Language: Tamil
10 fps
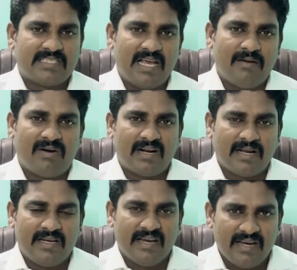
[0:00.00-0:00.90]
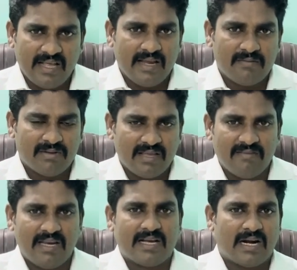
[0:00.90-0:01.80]
செயல்பாடுகள் இல்லை என்பதை
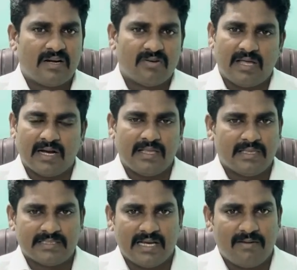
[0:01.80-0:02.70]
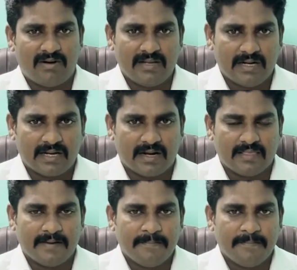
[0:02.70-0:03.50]
வெளிக்காட்டுவதாக இந்த செயல்பாடு இருக்கிறது